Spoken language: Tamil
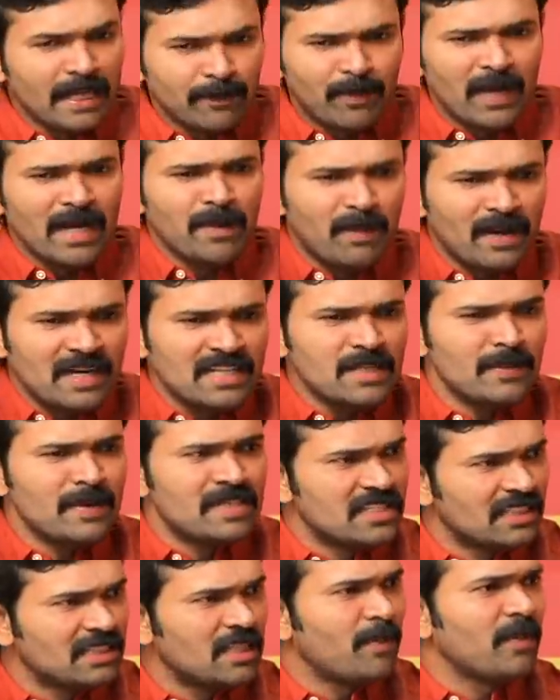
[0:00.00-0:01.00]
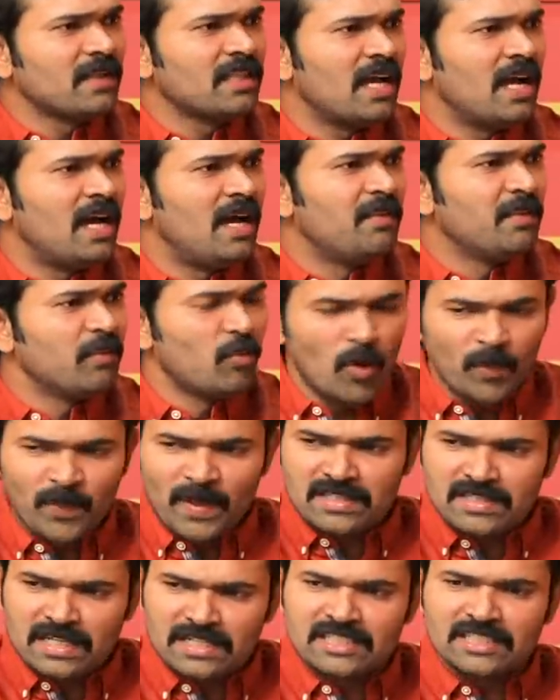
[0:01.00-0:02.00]
எடப்பாடி பழனிசாமி சித்தப்பன் தான்
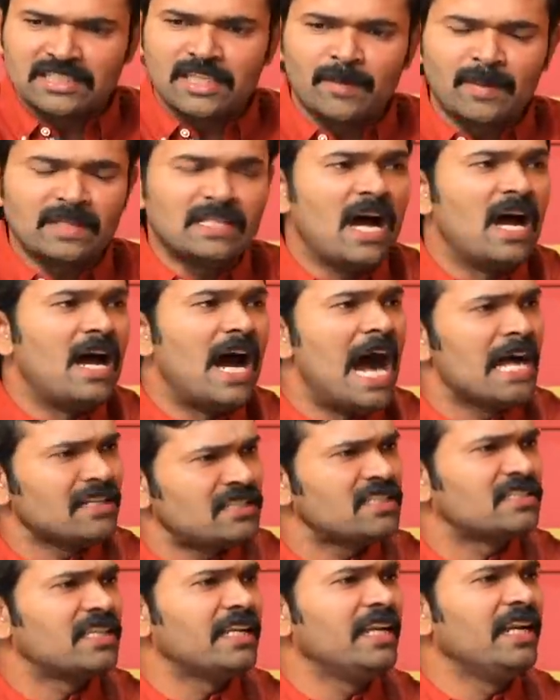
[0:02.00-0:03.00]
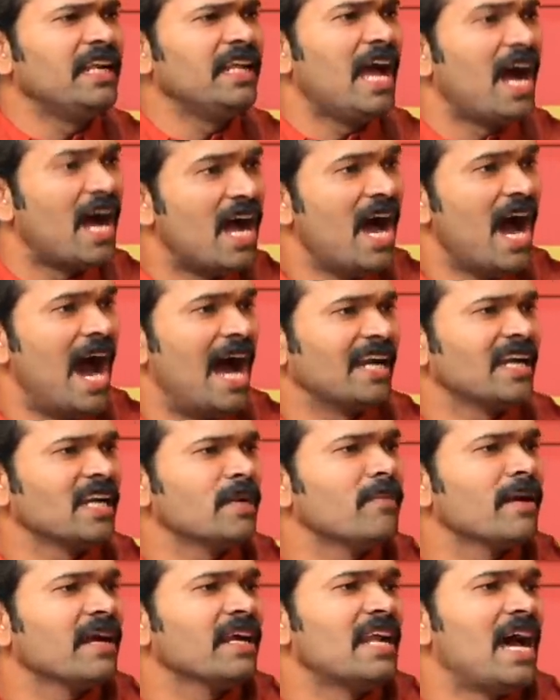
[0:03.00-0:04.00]
கோபிஎஸ் சித்தப்பன் தான் ஆட்சி சரியில்லையா
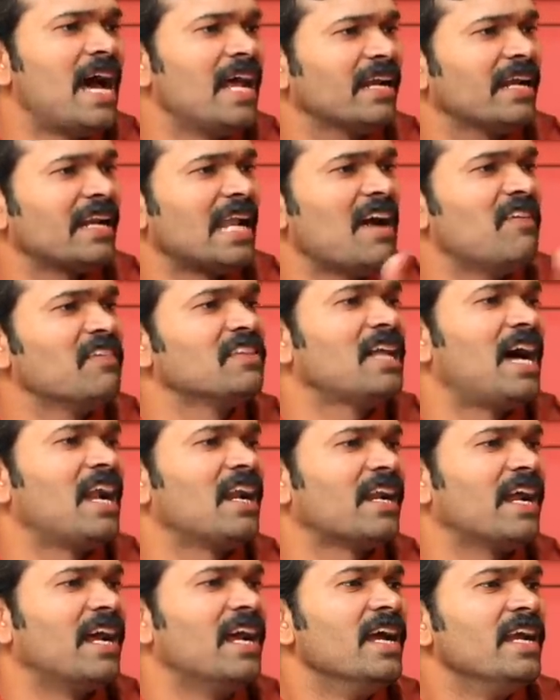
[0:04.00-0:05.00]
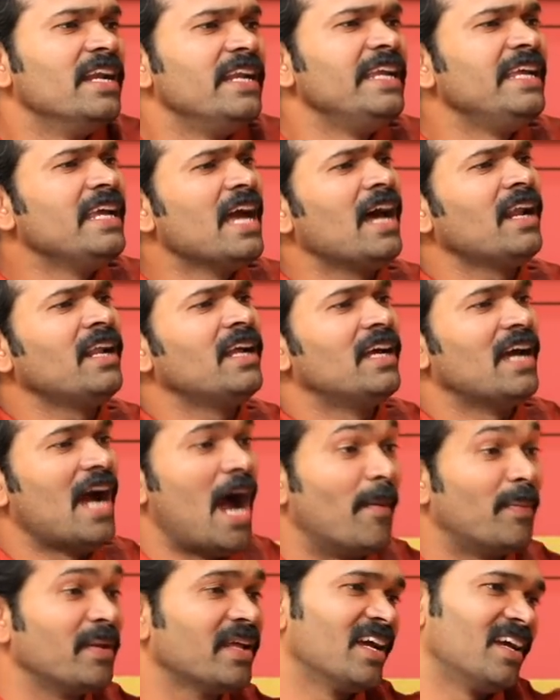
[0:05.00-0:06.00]
அண்ணன் மகன் நான் இருக்கேன் நான் வந்து ஆள்றேன் நீ யாரு
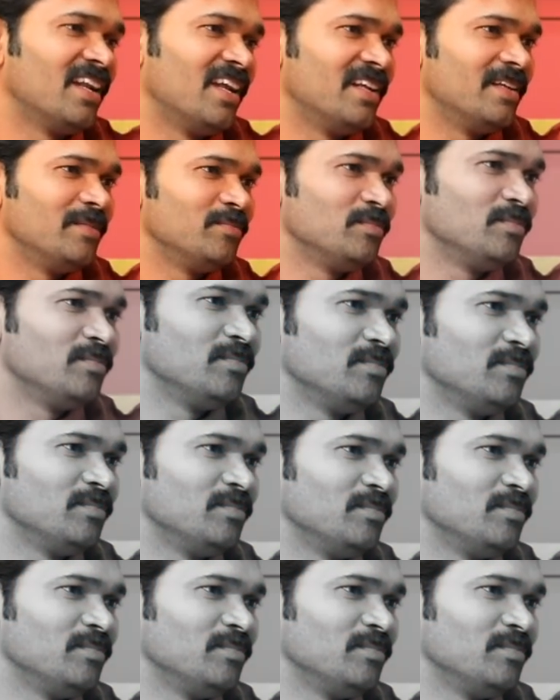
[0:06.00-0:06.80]
அப்படி கேட்கிறாரு